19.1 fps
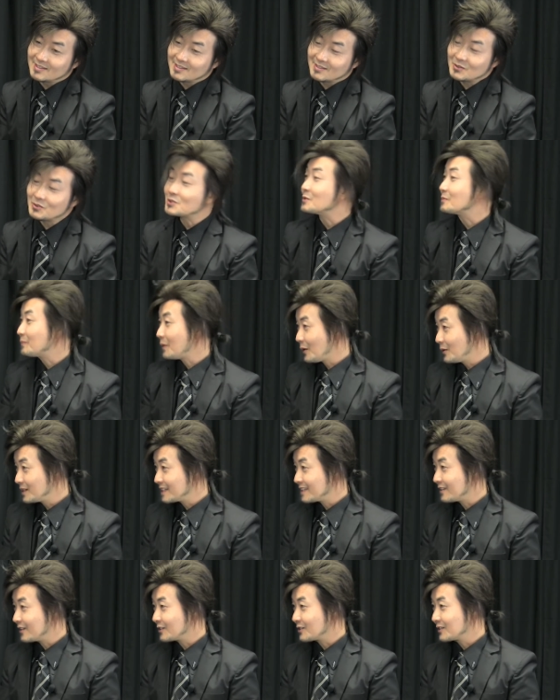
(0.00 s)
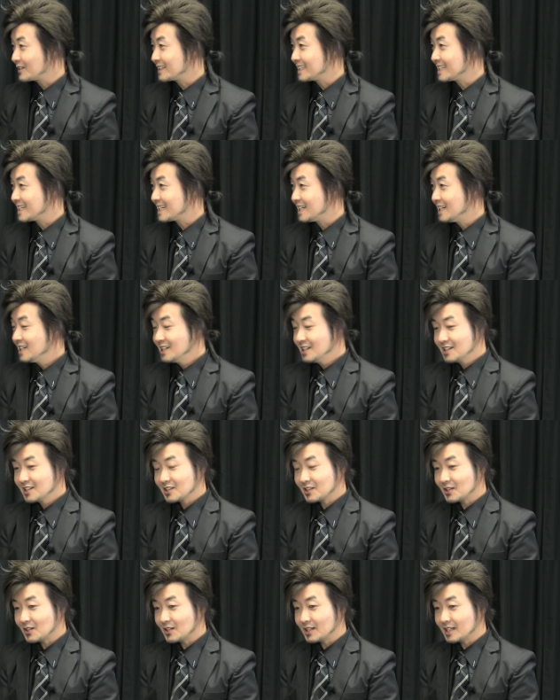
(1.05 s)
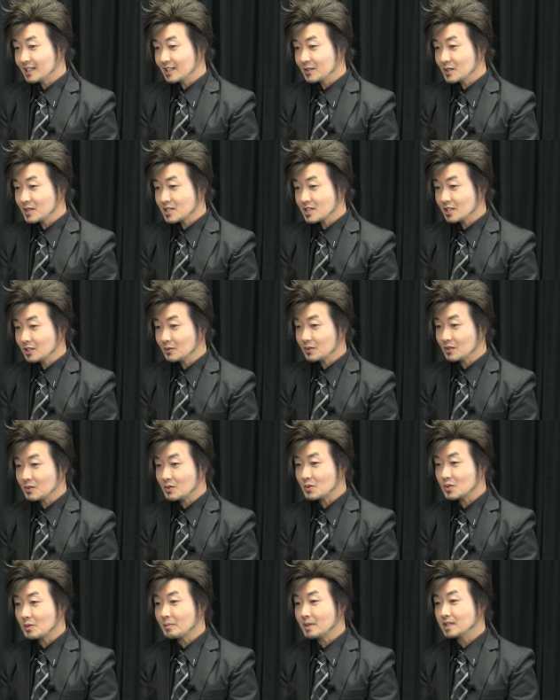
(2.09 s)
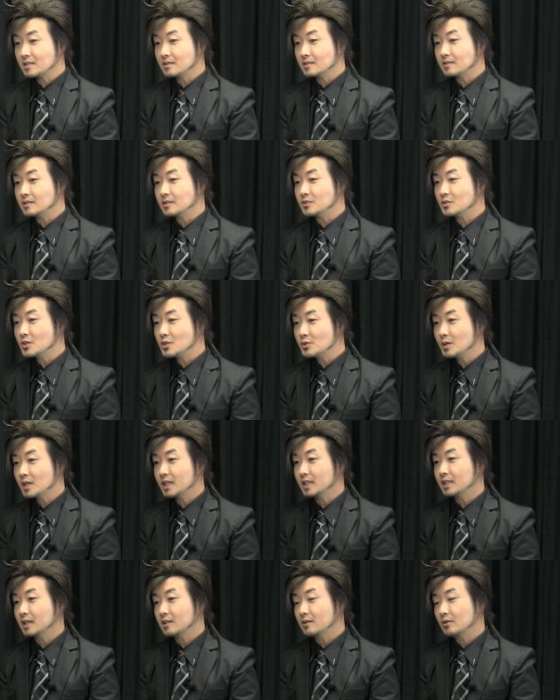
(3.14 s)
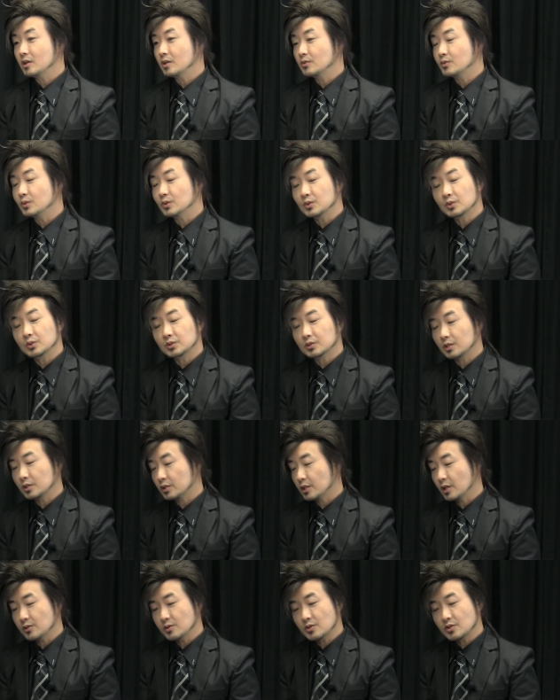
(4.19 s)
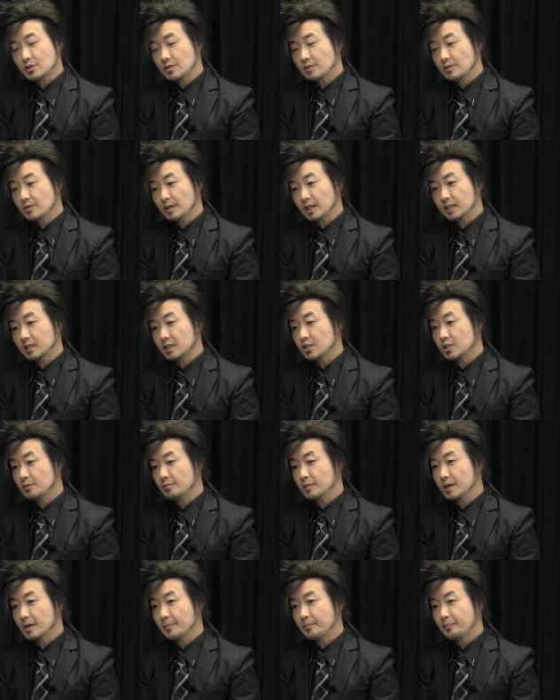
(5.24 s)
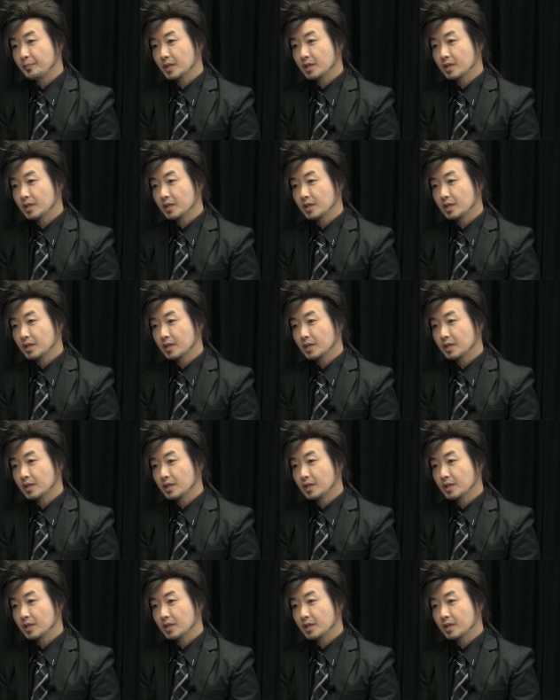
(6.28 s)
cụ chỉ bao để giờ nó khỏi thì tỏ năng tôi sẵn tôi thì ưu tôi mà nữ nữ như như vậy ta thôi lò của Cú tỏ tỏ cho chống lần ta chỉ mà